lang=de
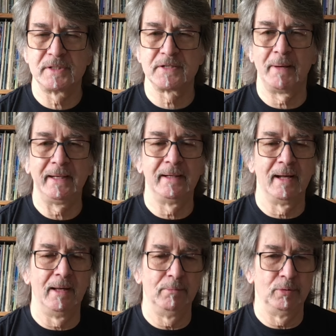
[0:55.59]
zweiten
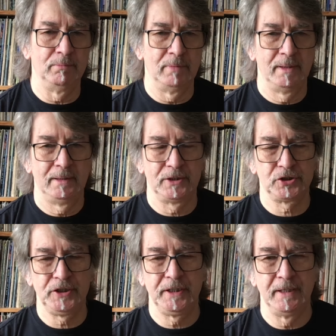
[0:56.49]
Album
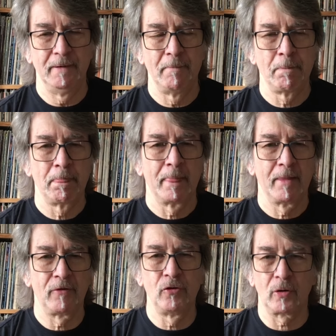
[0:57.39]
erschien
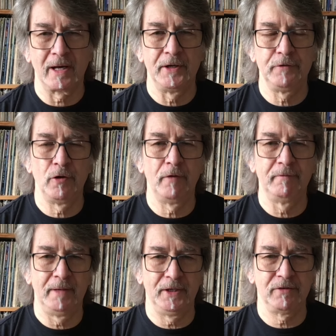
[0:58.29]
das noch gar nicht
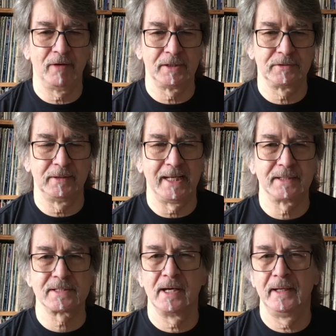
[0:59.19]
veröffentlicht war zu der
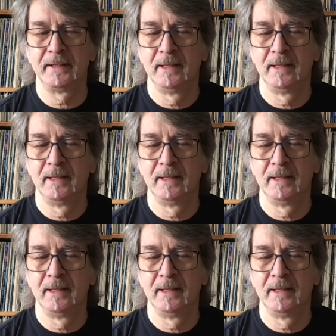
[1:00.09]
Zeit.